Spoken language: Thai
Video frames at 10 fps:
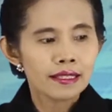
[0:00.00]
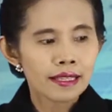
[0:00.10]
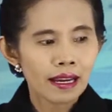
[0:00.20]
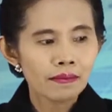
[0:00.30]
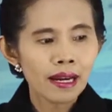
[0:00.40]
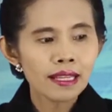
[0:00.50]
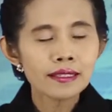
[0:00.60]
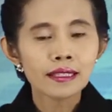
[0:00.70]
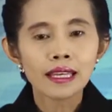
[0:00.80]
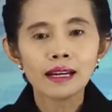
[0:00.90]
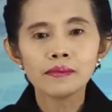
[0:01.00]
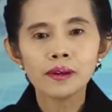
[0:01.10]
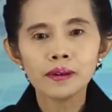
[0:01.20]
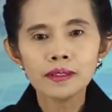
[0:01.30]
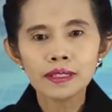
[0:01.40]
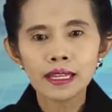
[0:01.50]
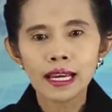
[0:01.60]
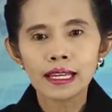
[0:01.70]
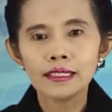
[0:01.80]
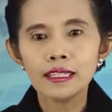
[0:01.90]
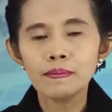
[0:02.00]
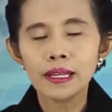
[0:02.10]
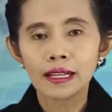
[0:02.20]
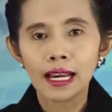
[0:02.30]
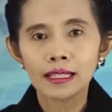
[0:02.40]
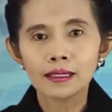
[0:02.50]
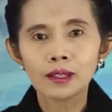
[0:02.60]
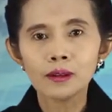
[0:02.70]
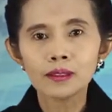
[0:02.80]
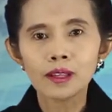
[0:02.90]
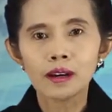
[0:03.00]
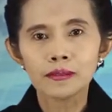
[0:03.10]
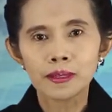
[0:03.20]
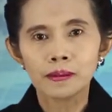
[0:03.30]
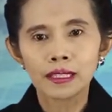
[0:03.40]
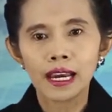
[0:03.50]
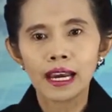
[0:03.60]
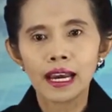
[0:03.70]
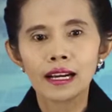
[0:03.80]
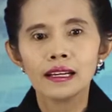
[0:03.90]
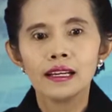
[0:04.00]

สามารถจัดทำโฆษณาที่เป็นการโต้ตอบสองทาง